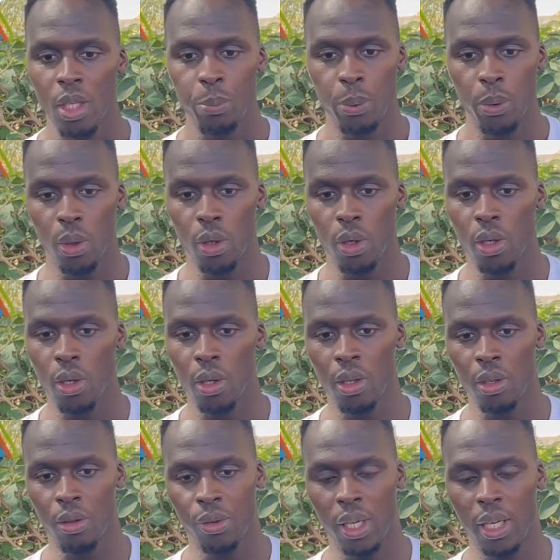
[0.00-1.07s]
pour
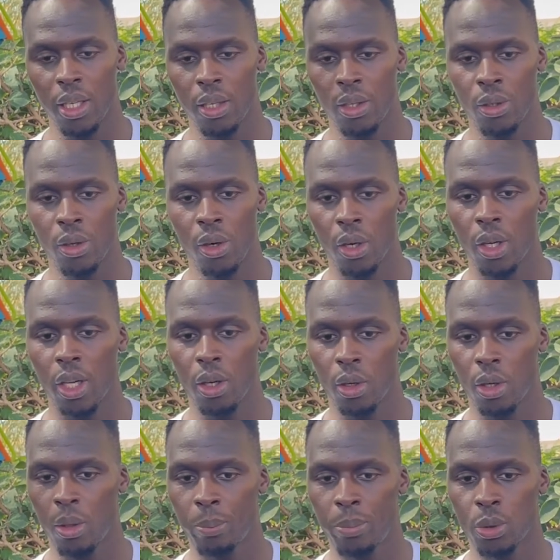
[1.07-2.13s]
voilà ancrer
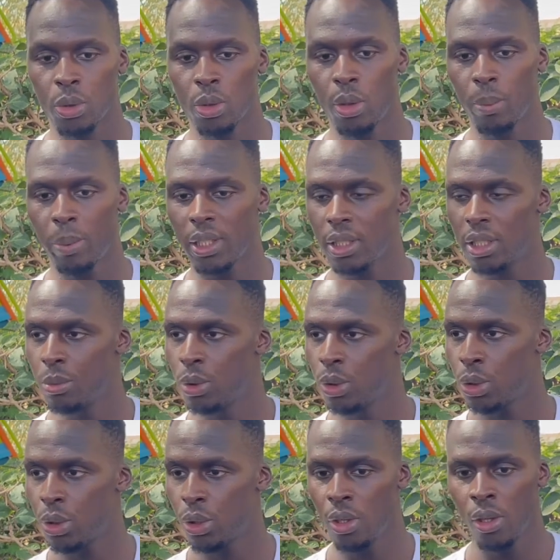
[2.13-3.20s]
encore plus nos principes
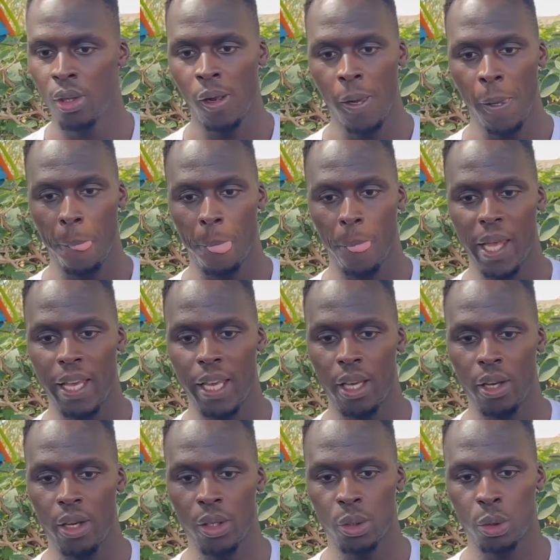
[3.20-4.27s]
de jeu et
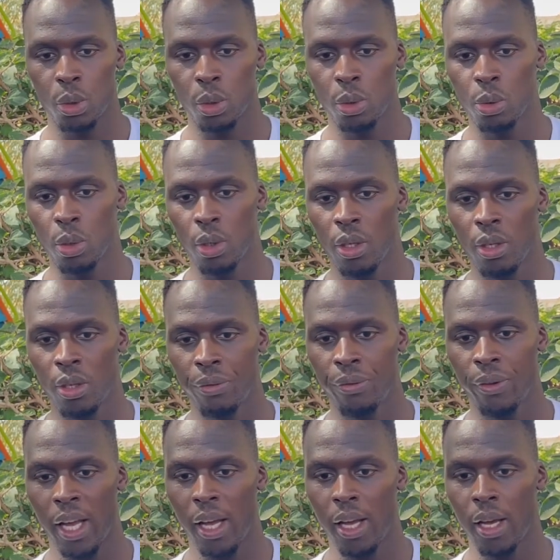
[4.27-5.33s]
surtout
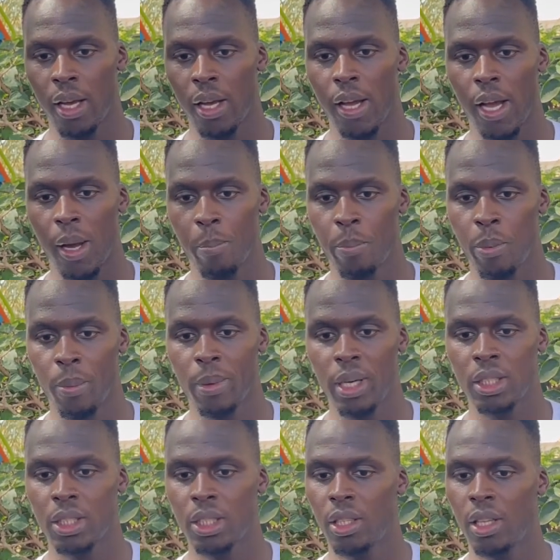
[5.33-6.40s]
faire un, un bon
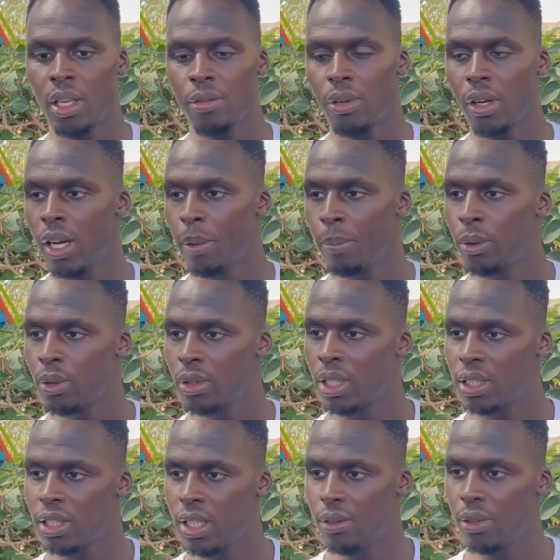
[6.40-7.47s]
match et avoir un bon
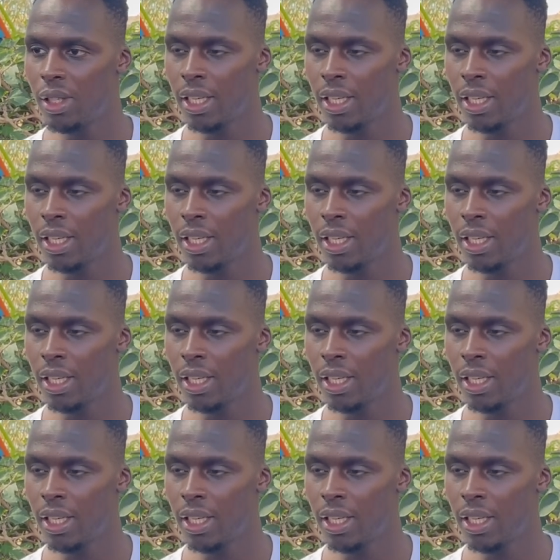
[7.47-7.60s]
test avant